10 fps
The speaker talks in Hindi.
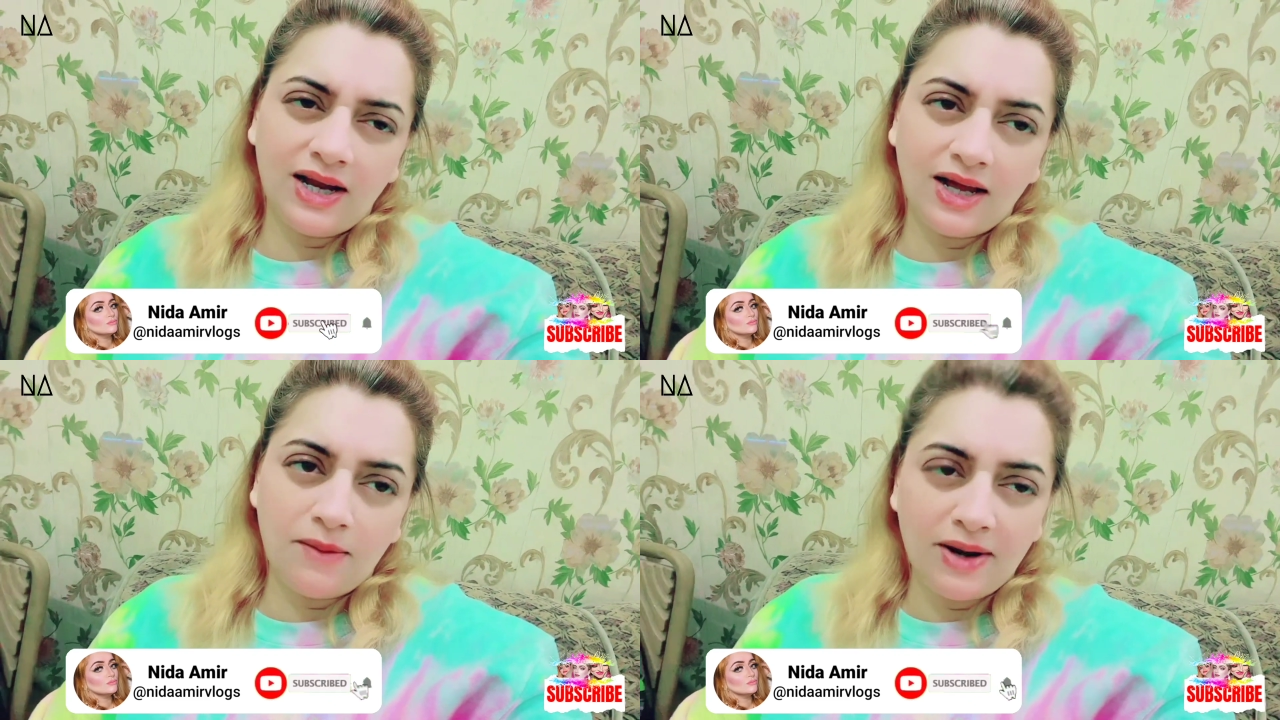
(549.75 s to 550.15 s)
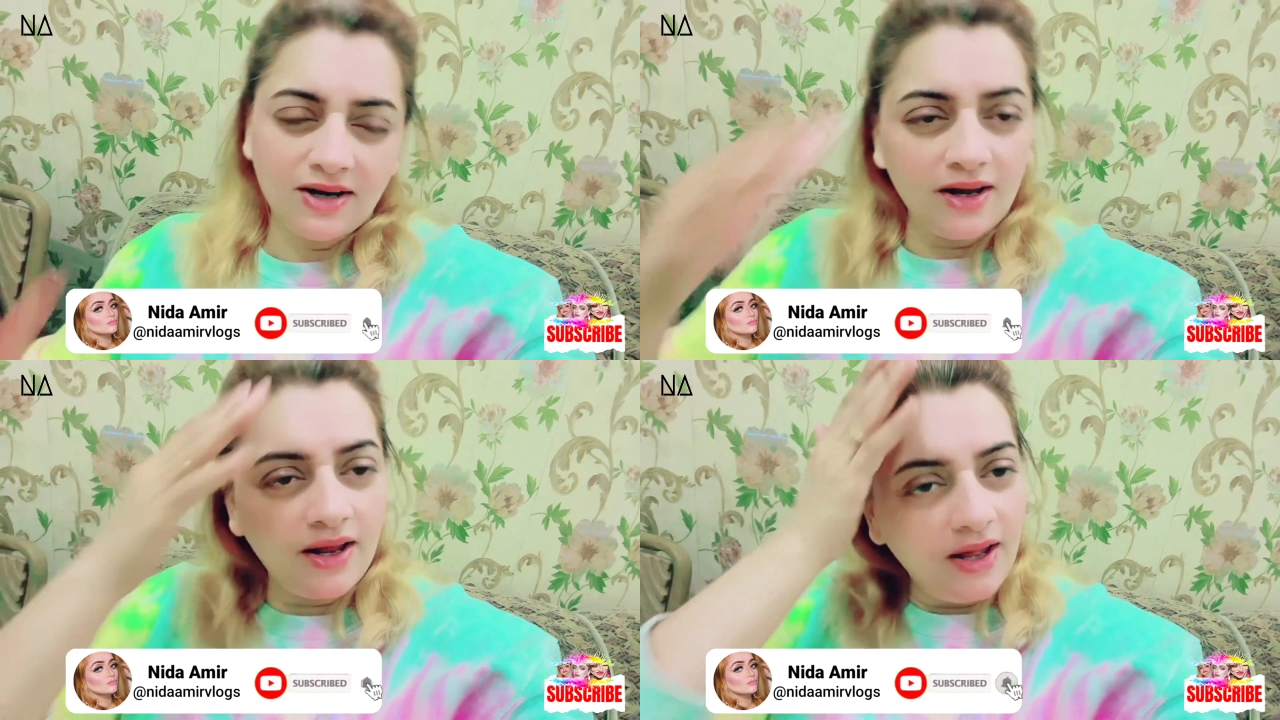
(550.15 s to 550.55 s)
करें
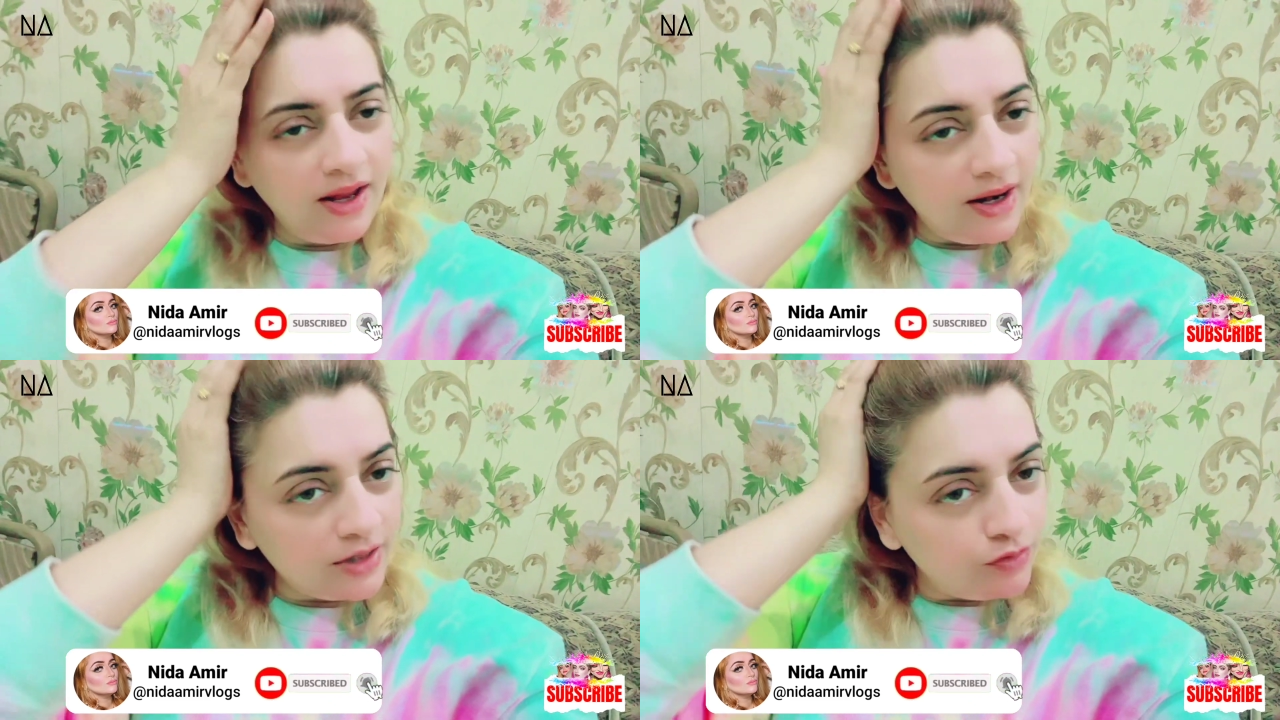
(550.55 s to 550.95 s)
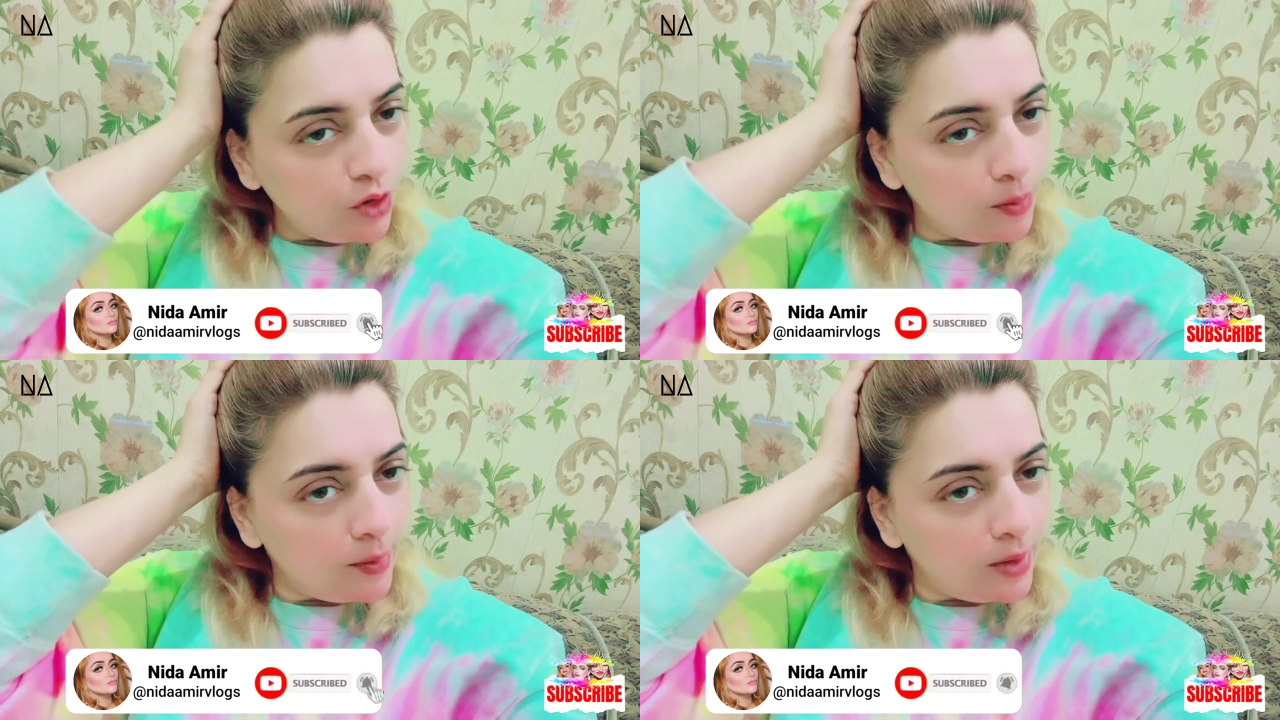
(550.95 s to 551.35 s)
कमेंट करें नेक्स्ट
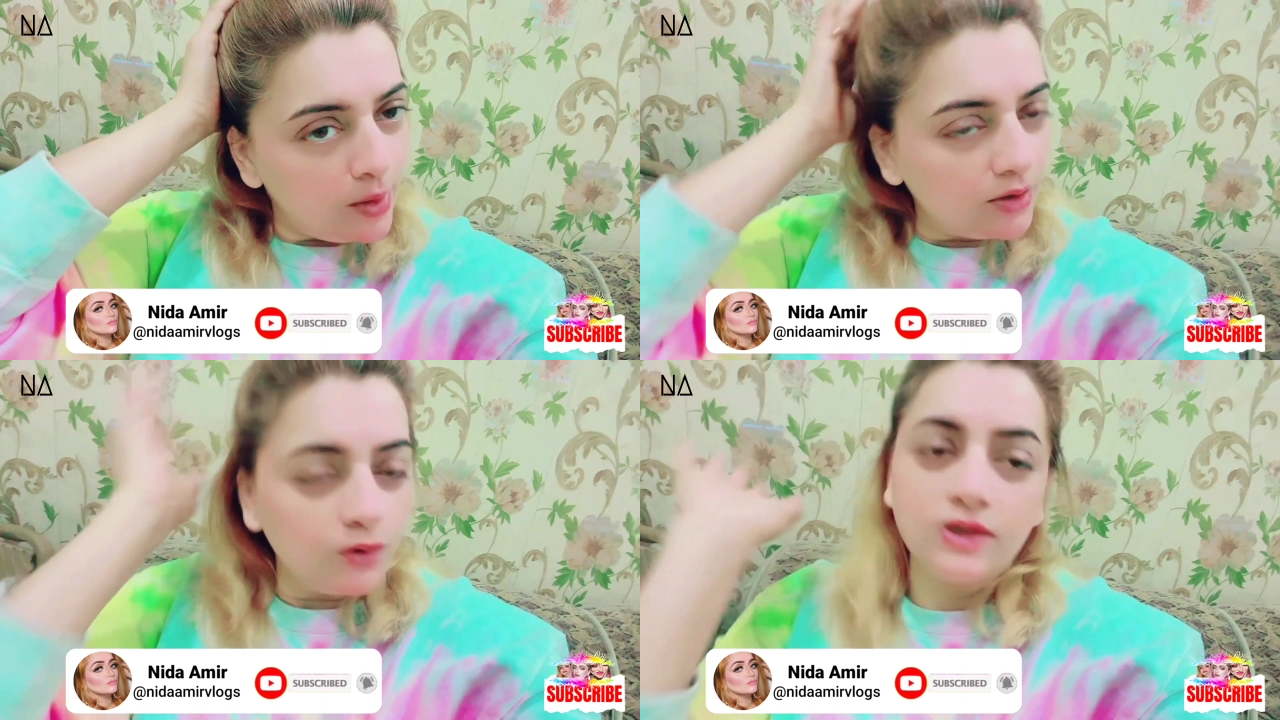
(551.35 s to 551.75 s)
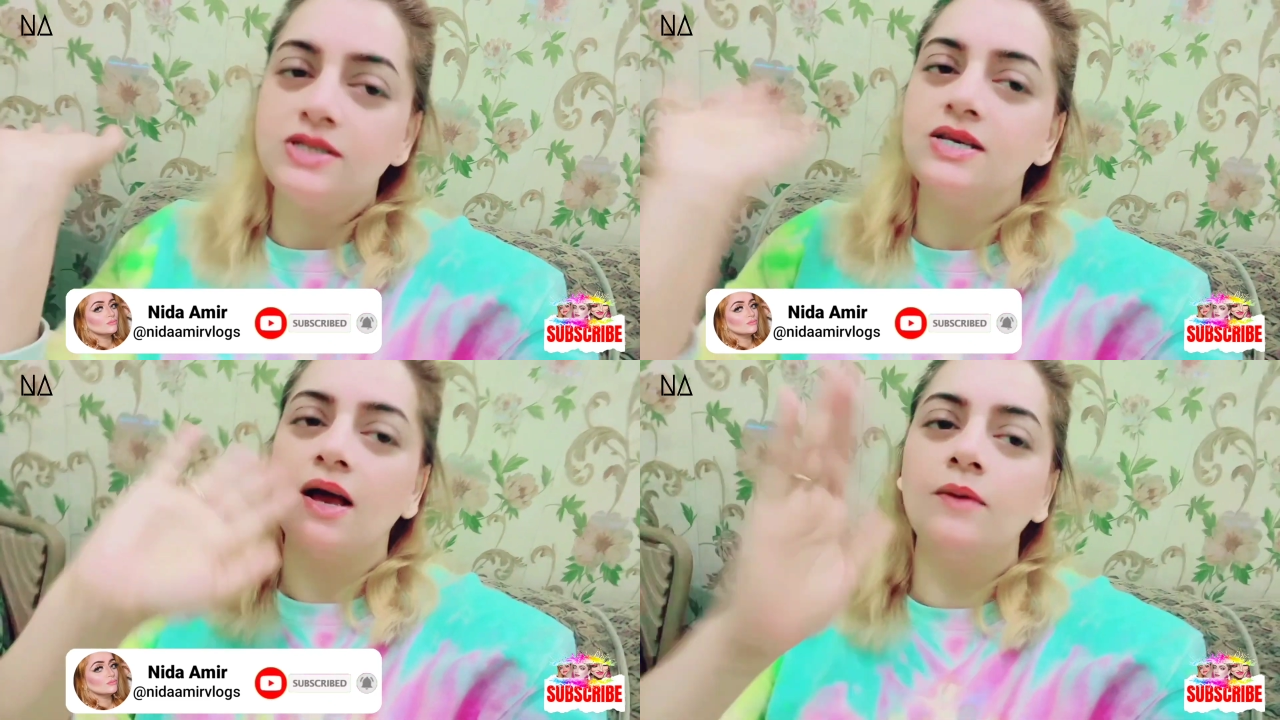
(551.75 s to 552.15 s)
व्लॉग में मुलाकात होगी
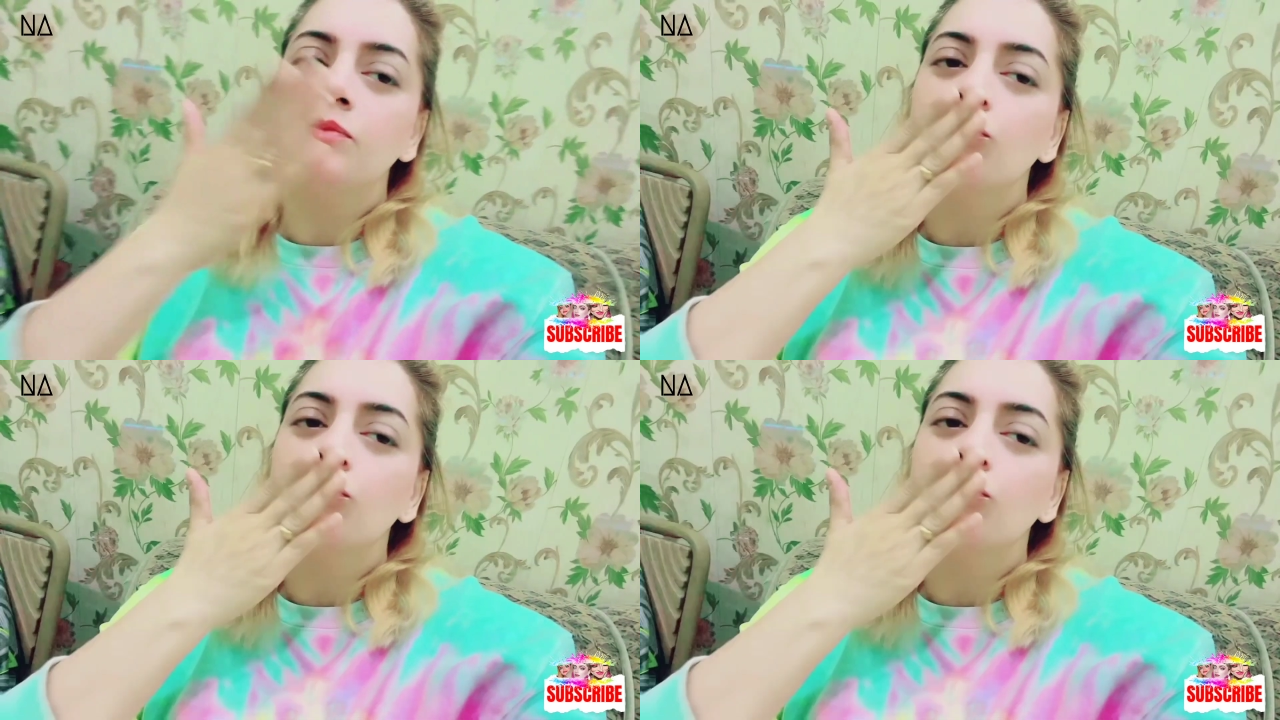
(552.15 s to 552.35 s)
सिया